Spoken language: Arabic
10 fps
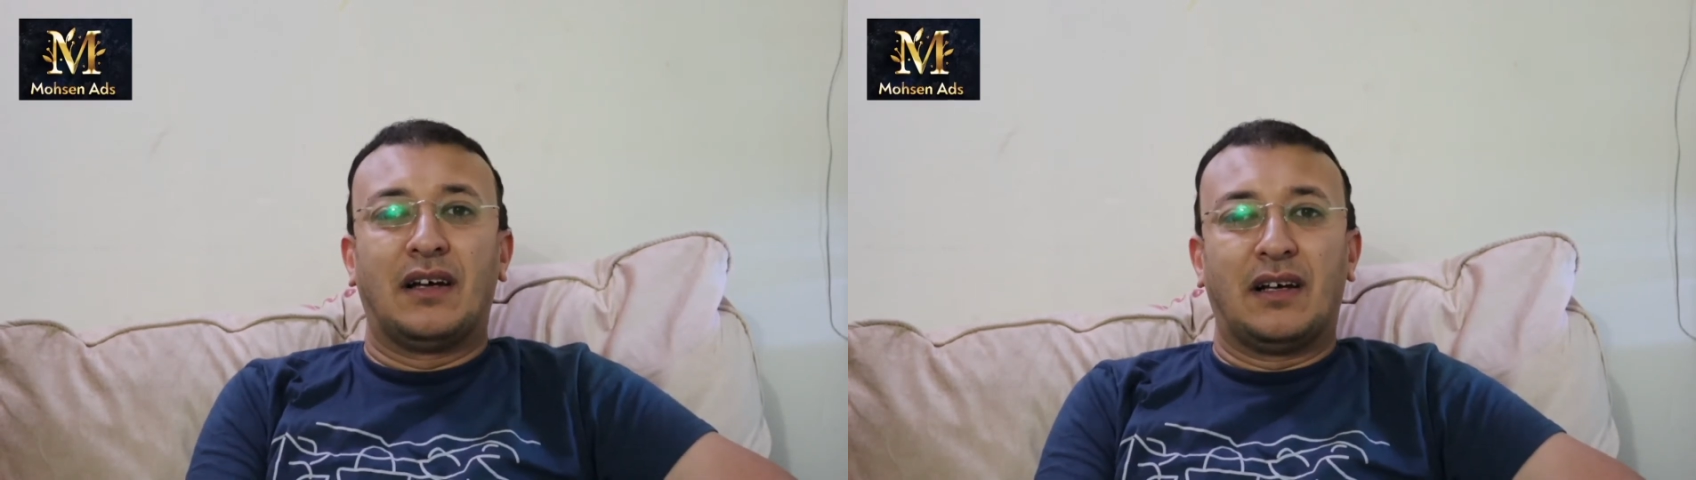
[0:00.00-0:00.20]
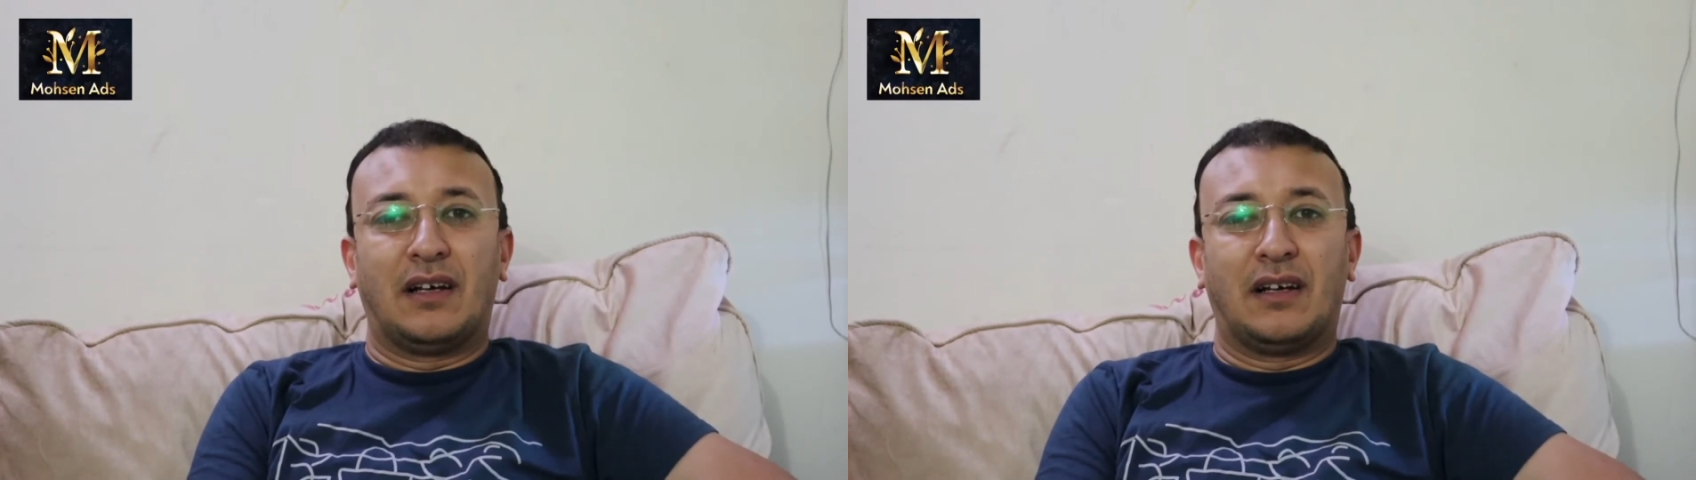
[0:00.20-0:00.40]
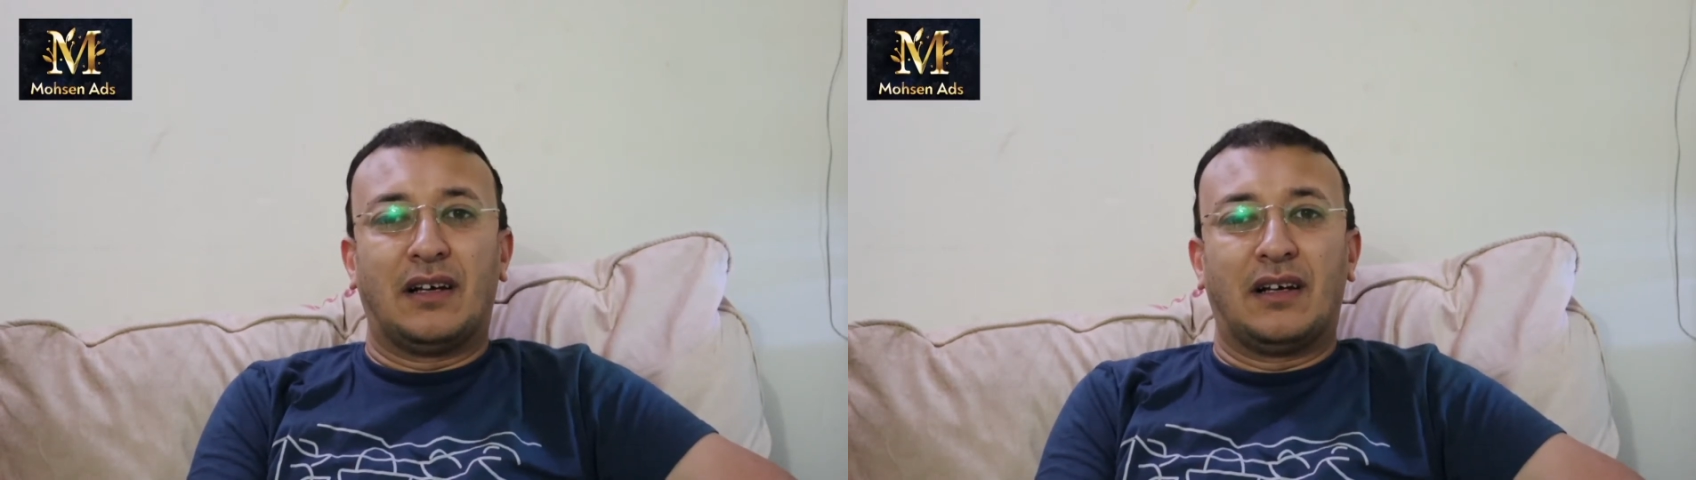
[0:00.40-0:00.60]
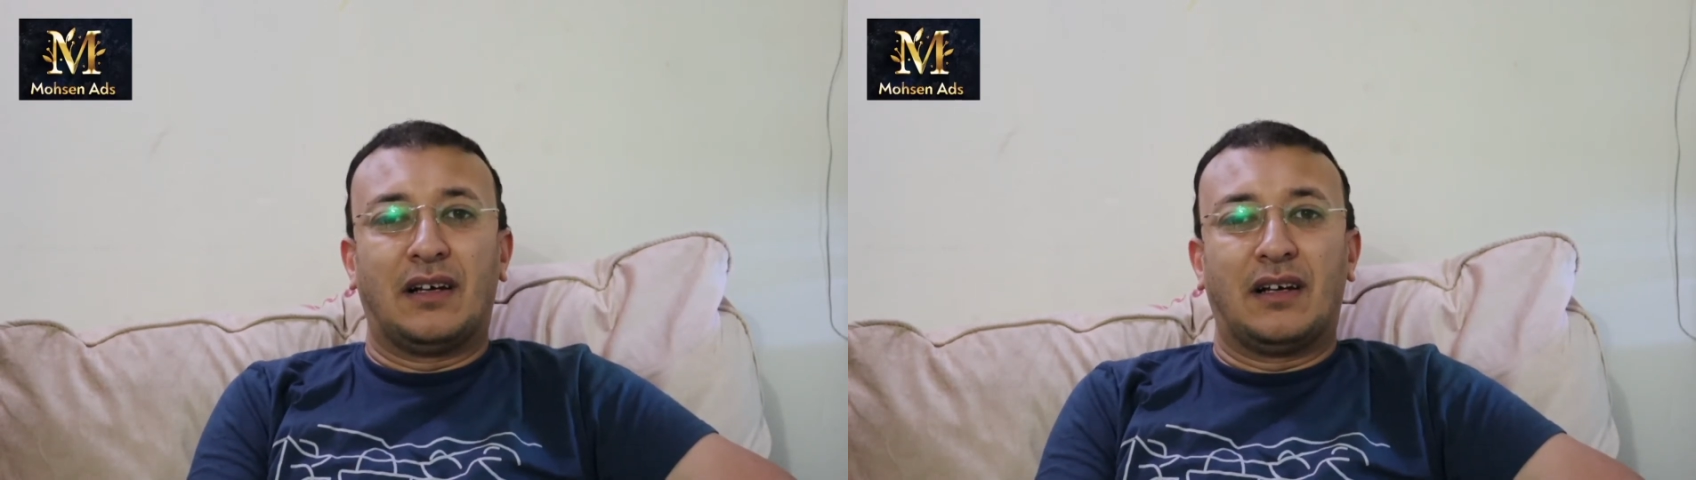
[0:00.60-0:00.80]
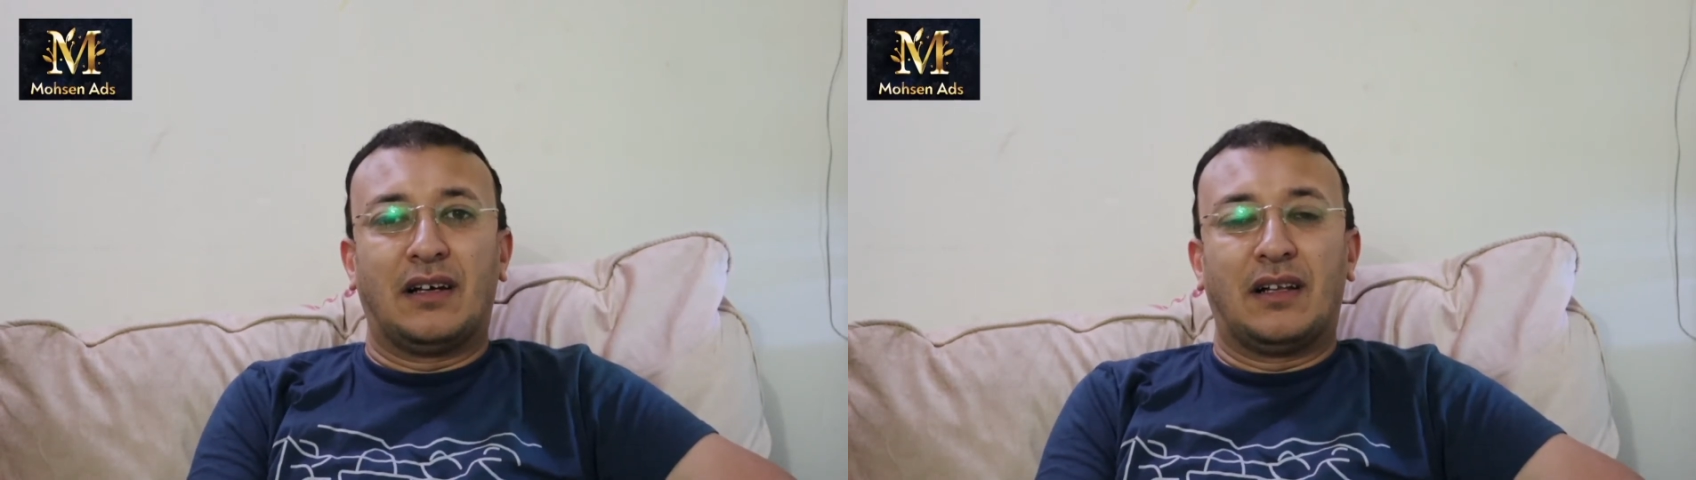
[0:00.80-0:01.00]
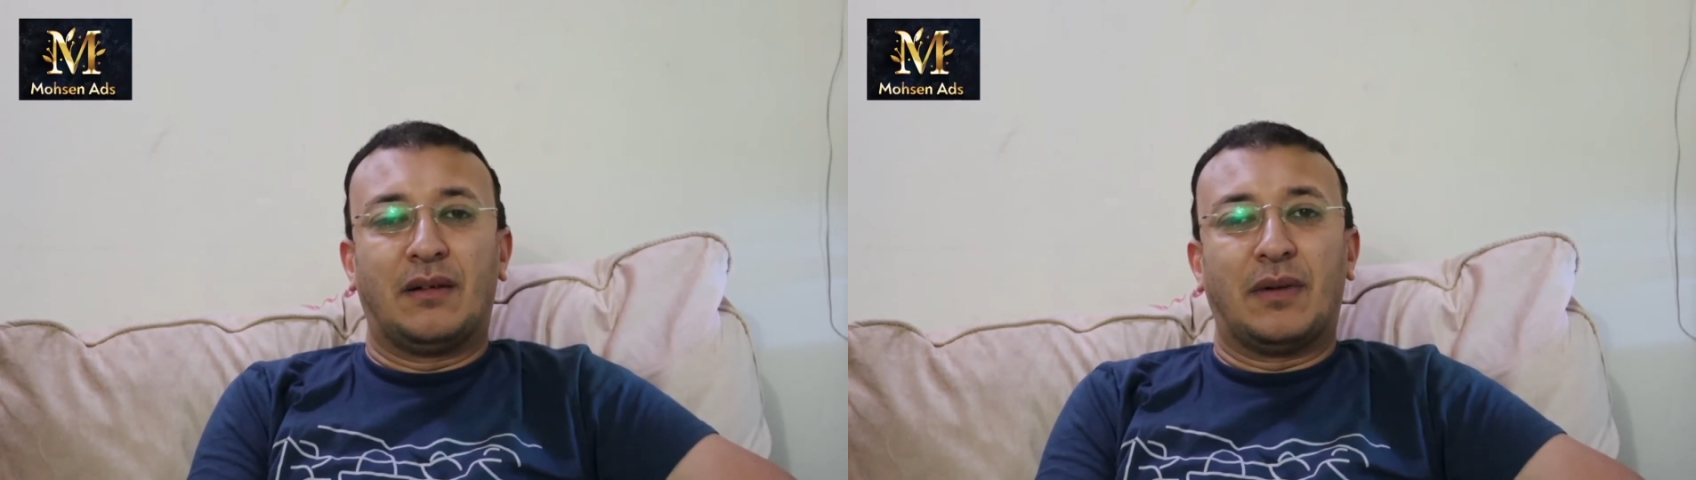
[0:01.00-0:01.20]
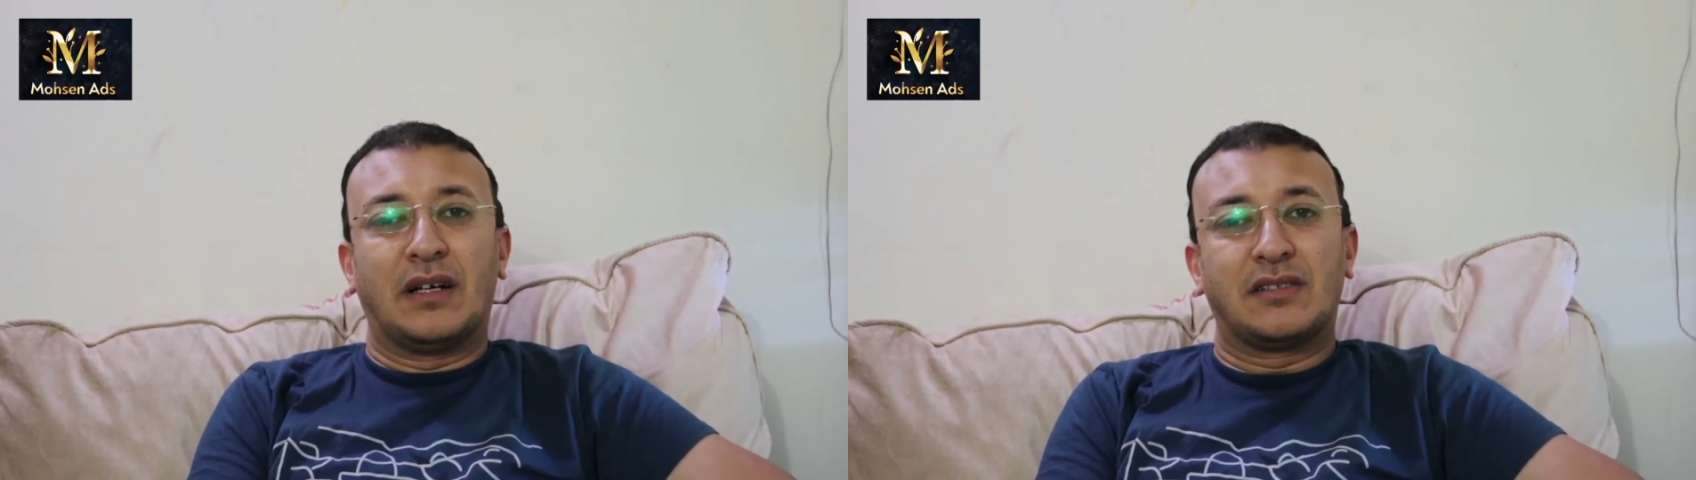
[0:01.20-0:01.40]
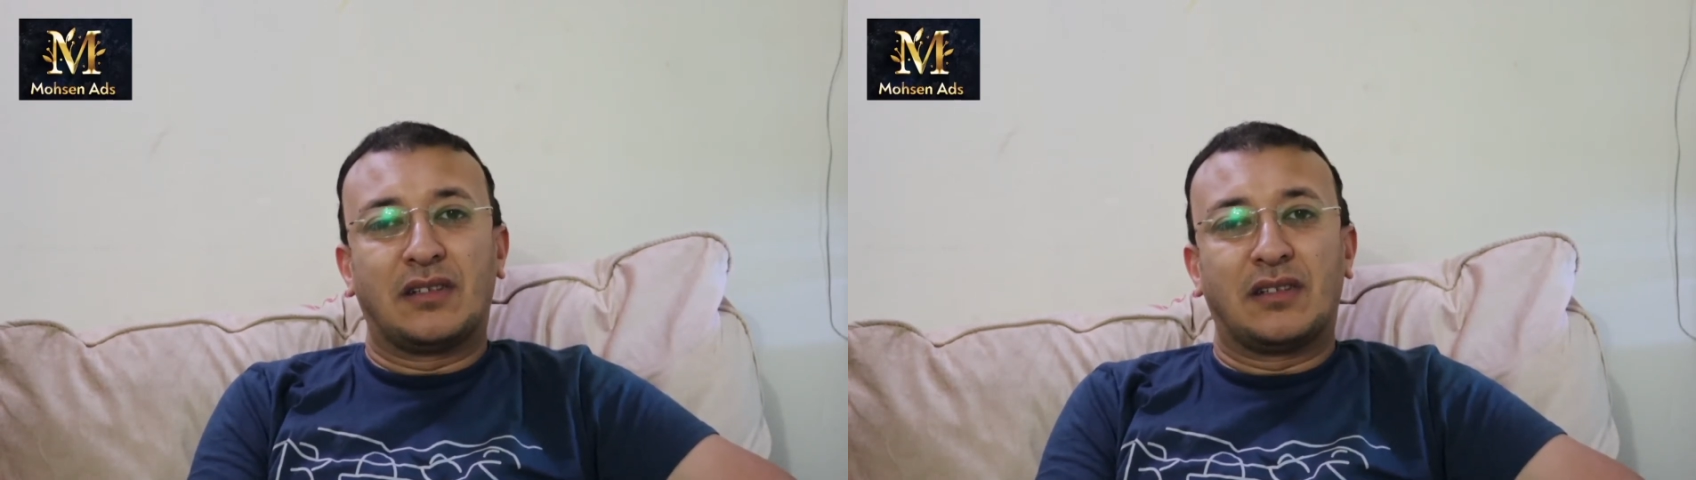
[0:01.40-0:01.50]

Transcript: آه اللي معاها